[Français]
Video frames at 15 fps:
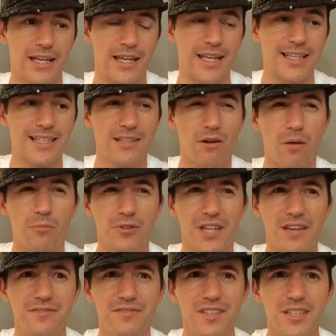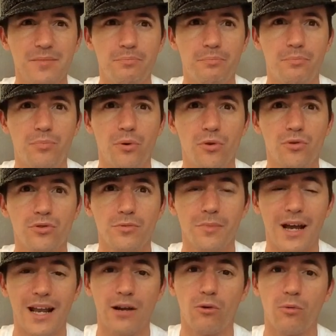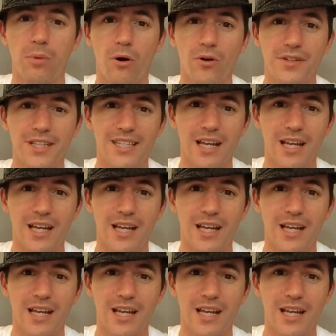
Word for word: et qui ont à mon avis beaucoup de mal à comprendre